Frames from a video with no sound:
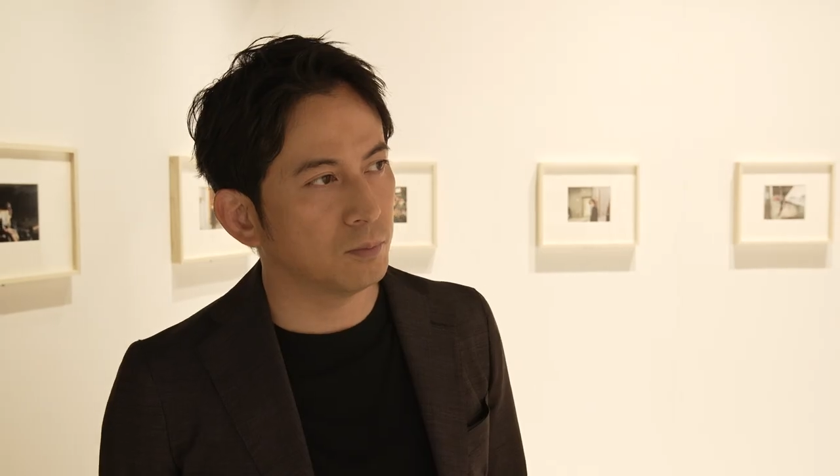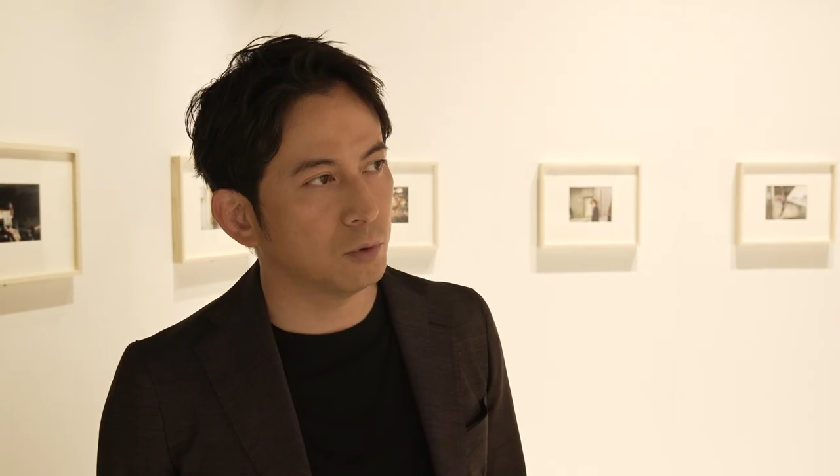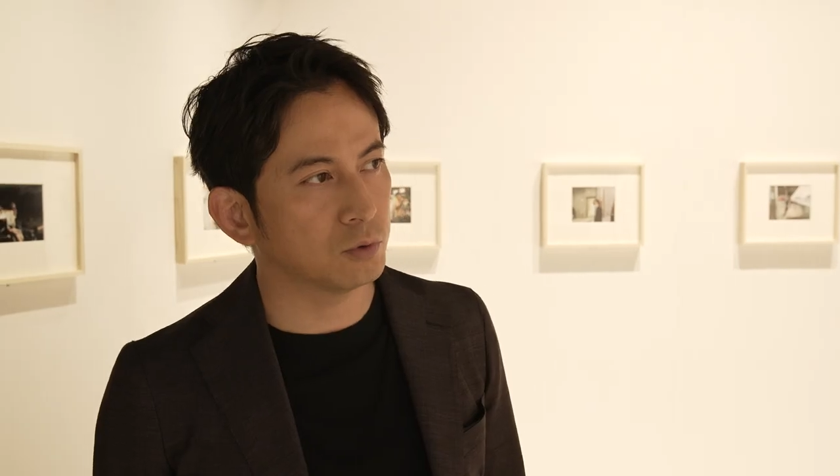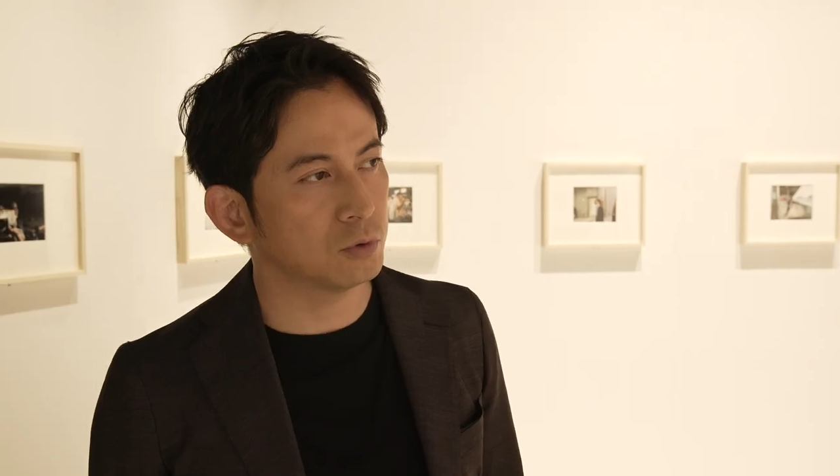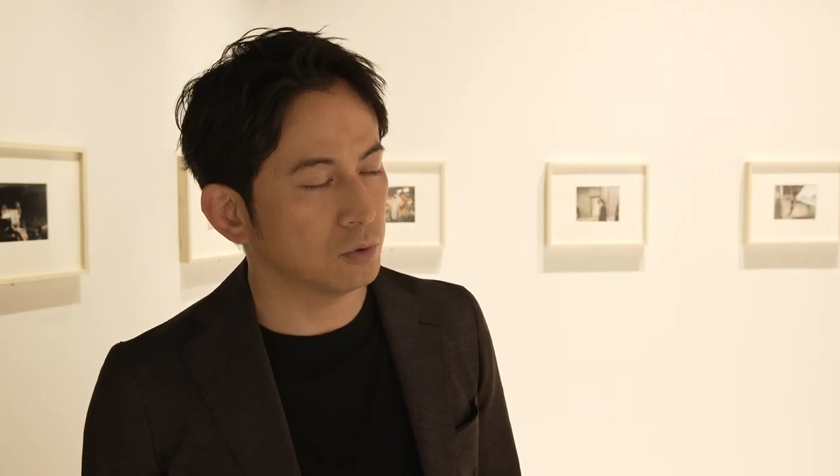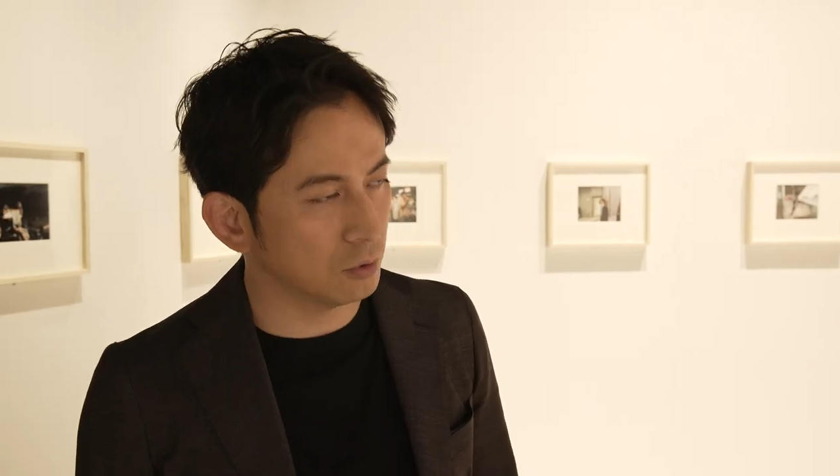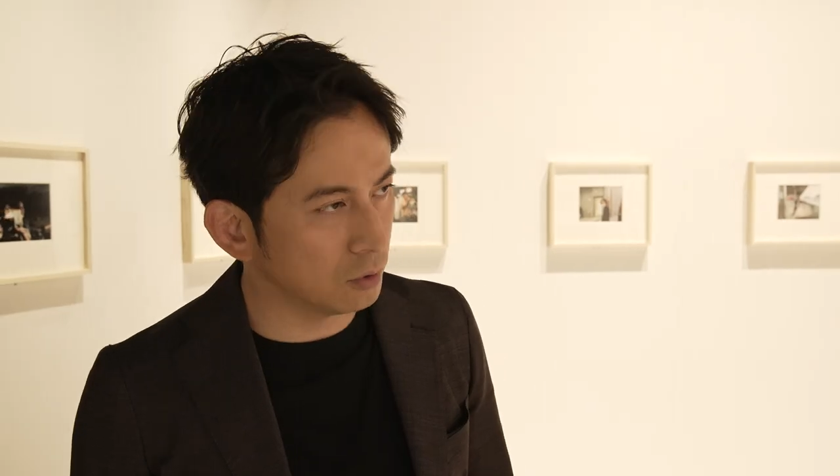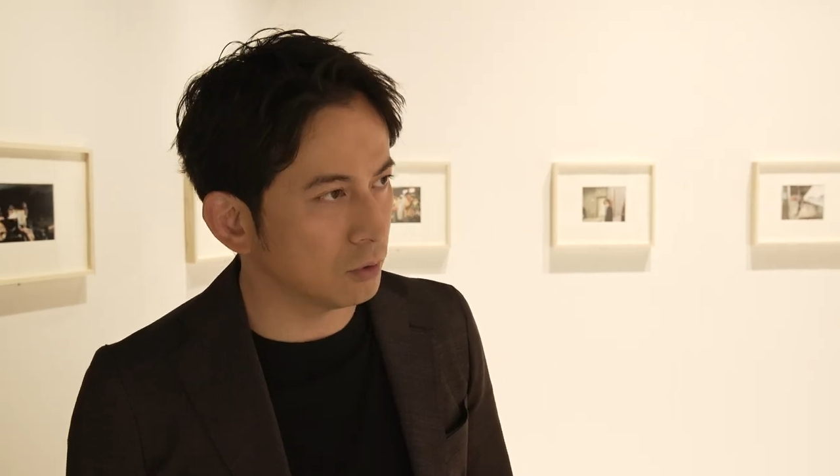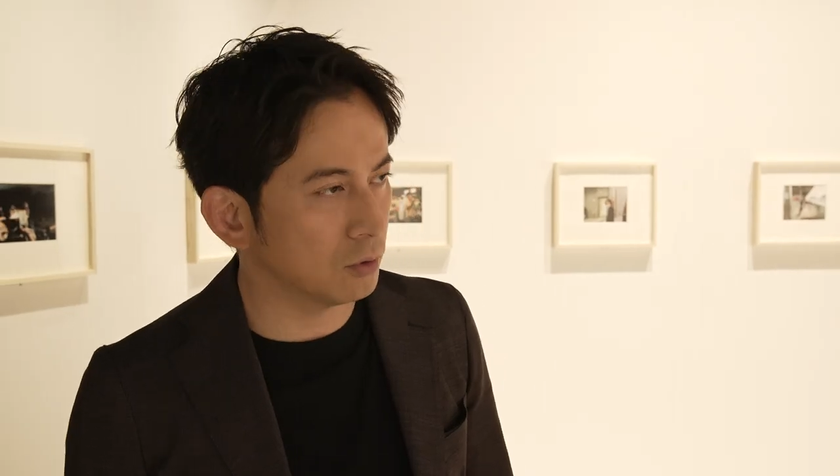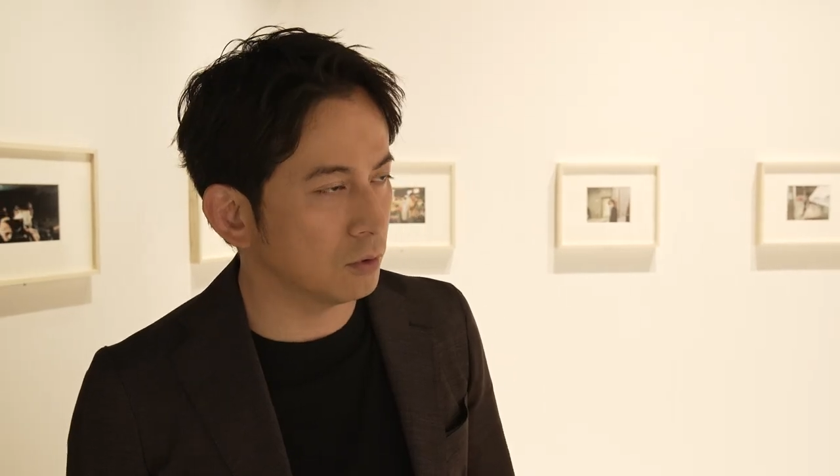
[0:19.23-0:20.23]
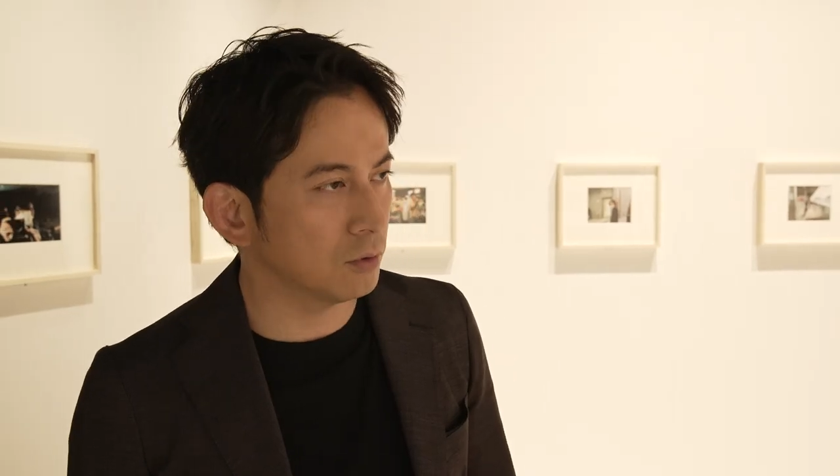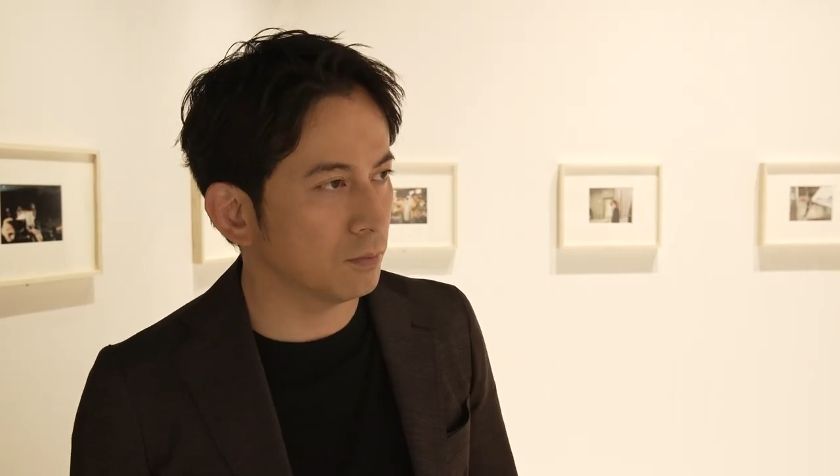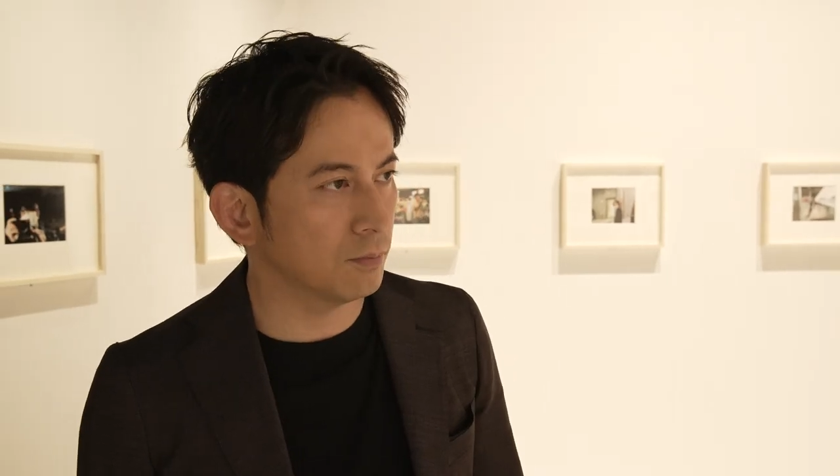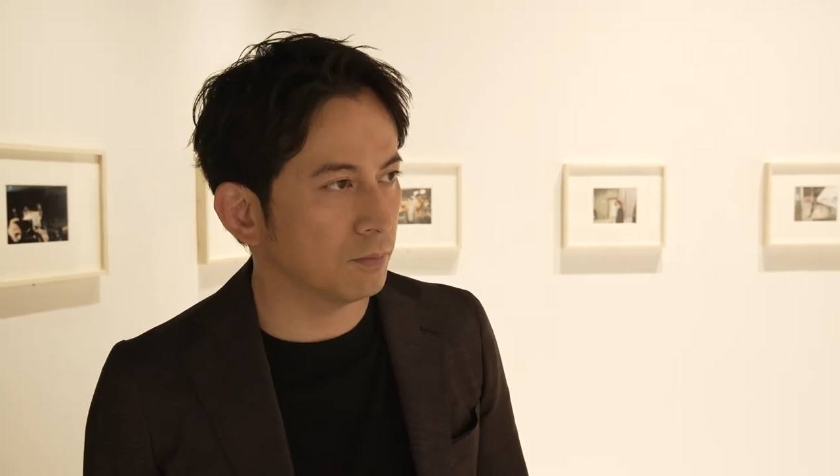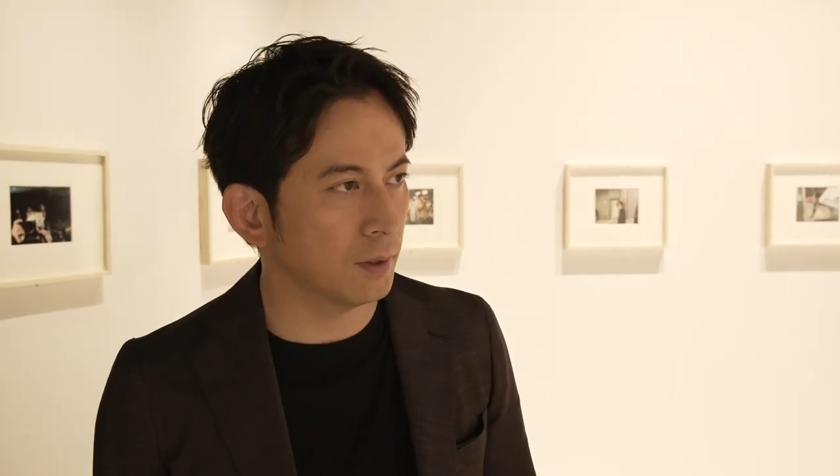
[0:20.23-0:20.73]
僕と
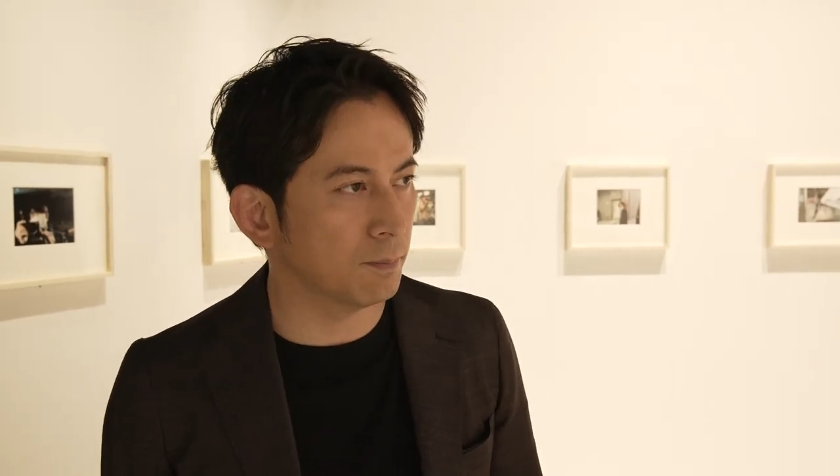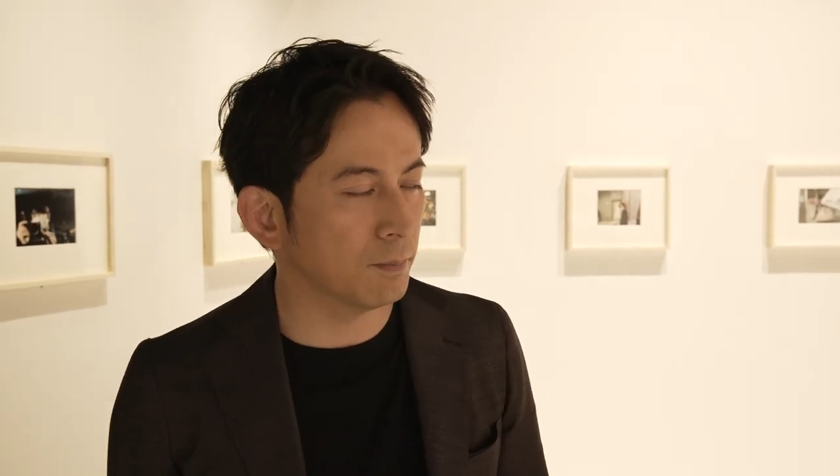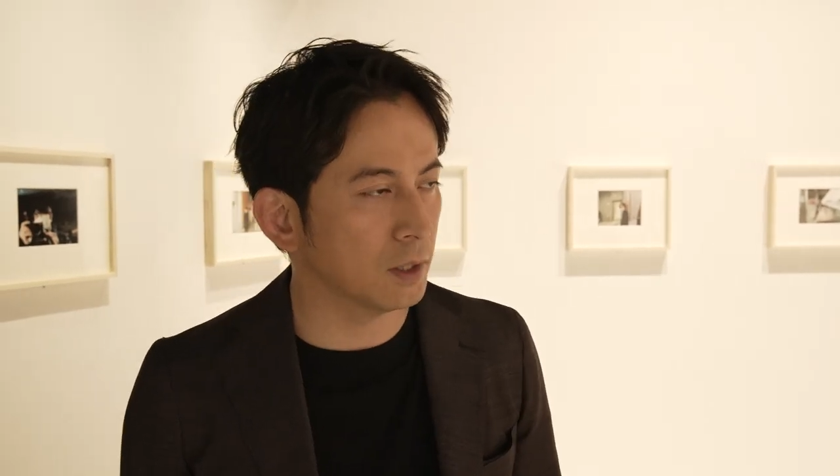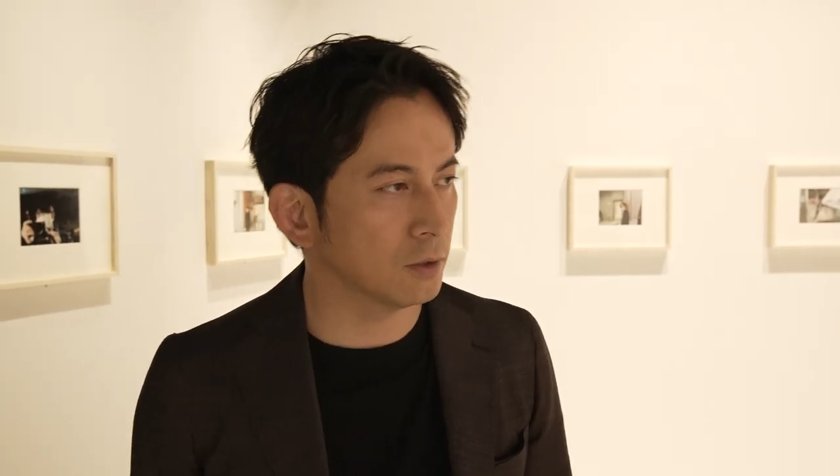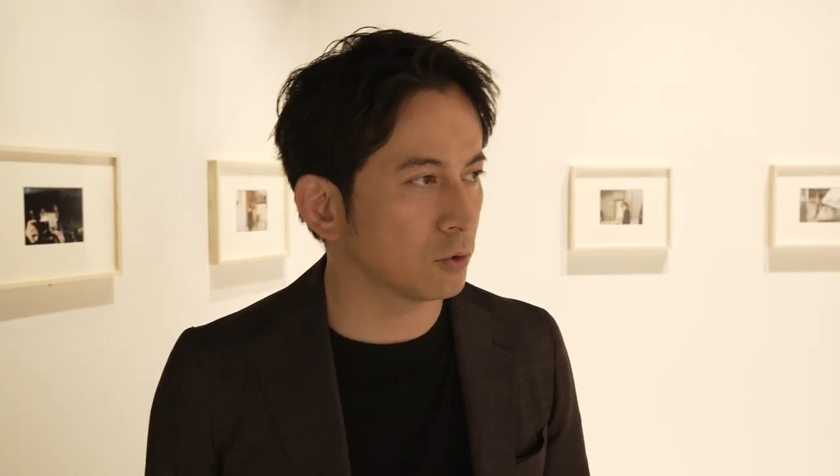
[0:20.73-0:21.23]
メンバー